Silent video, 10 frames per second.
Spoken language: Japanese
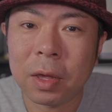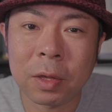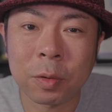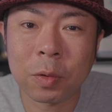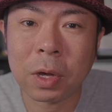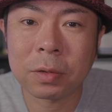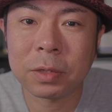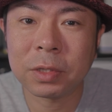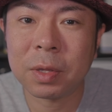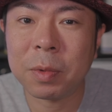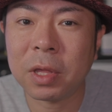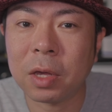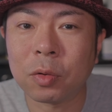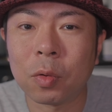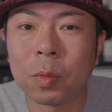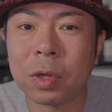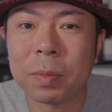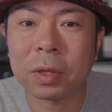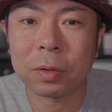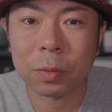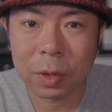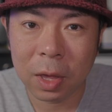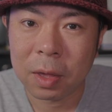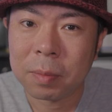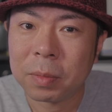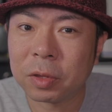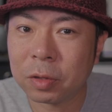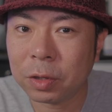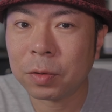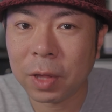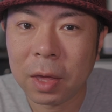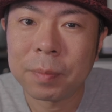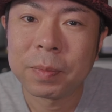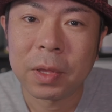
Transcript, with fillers: 映像を確認してみたいと思いますので、まあ、次のね、